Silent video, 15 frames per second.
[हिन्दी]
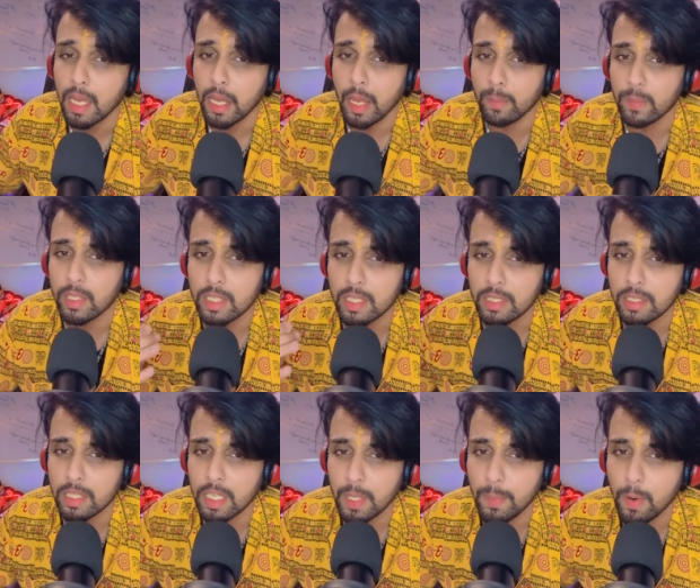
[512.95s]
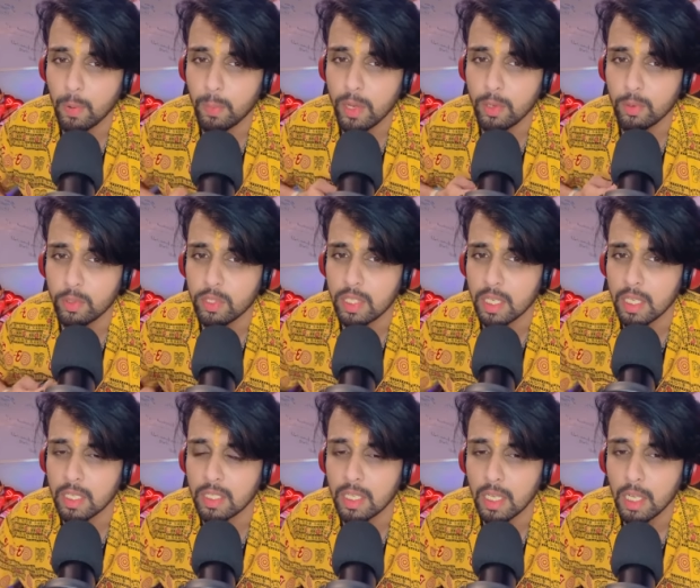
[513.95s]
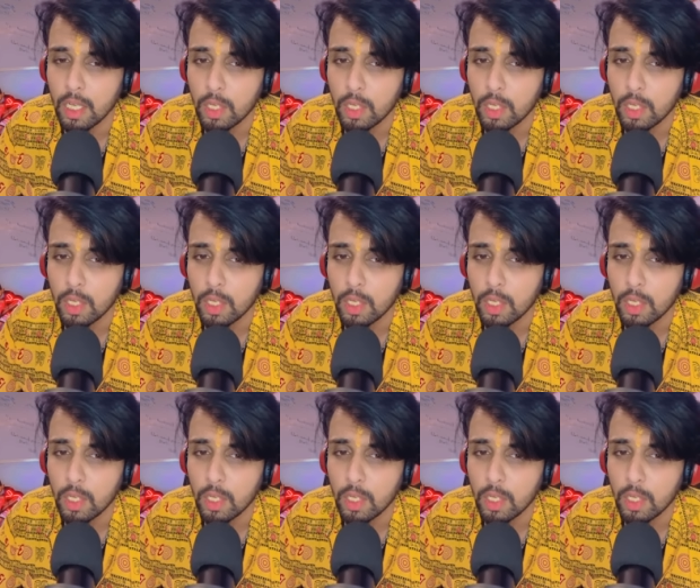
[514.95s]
आई एम जस्ट कंसर्न अबाउट माई ओन स्टडीज़